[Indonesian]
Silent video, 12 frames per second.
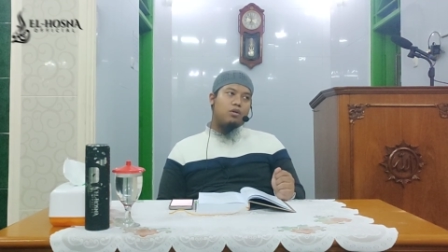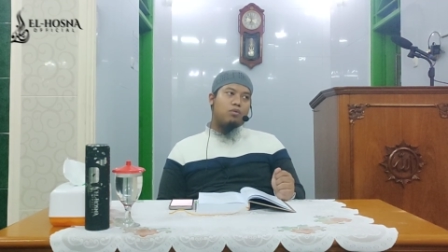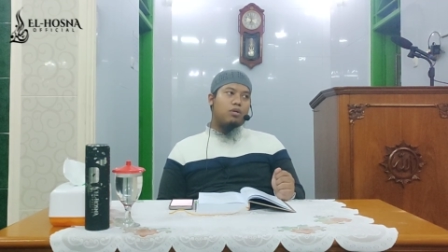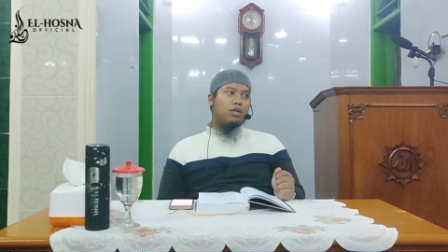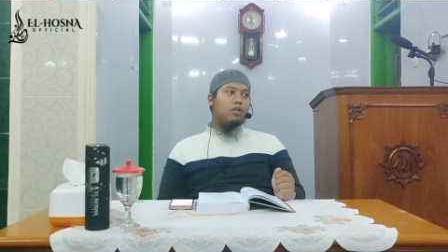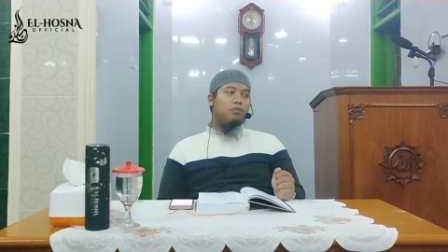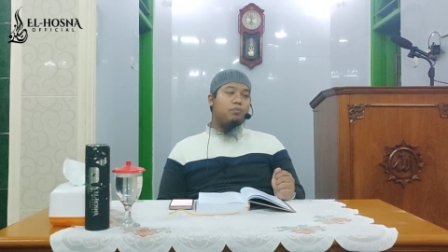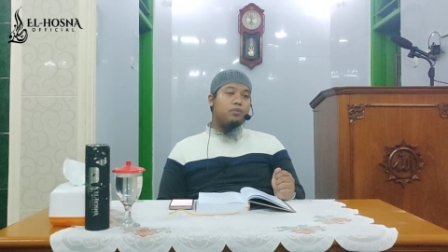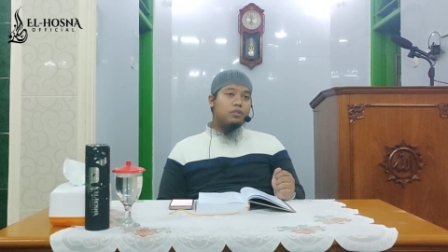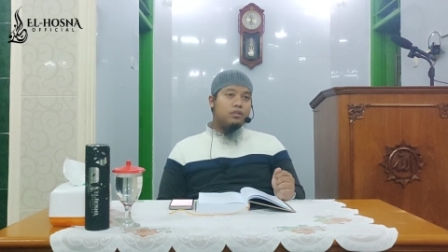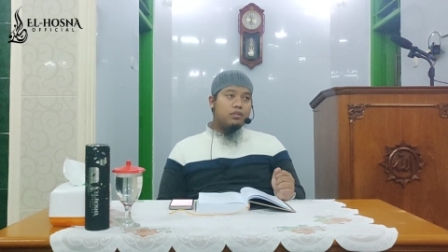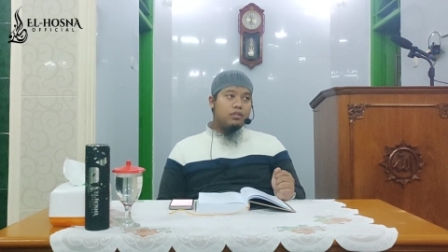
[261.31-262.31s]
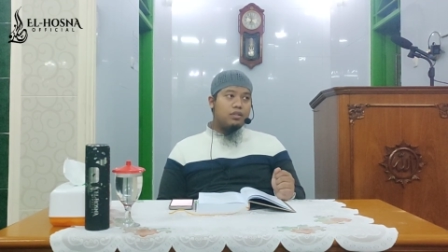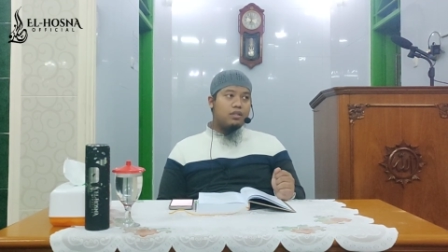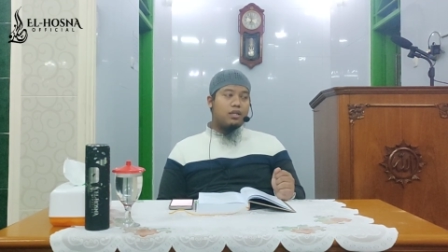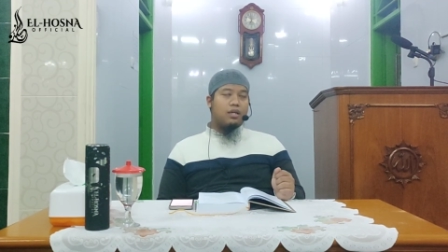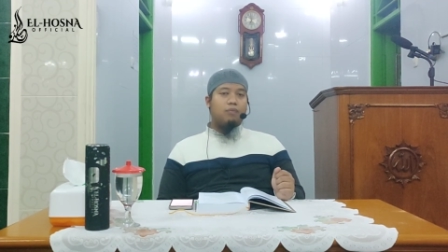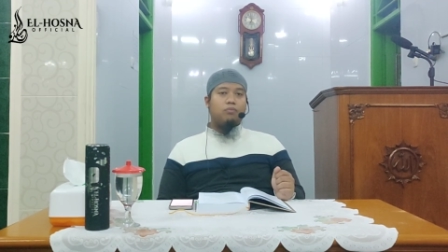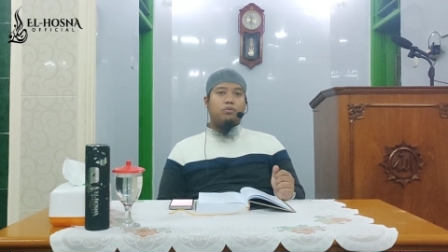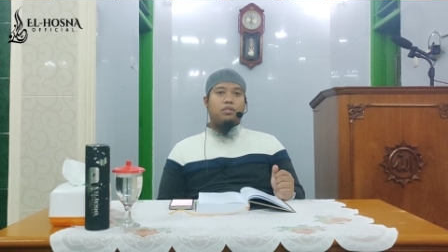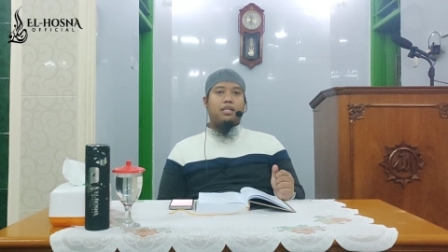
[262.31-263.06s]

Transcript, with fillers: walaupun kamu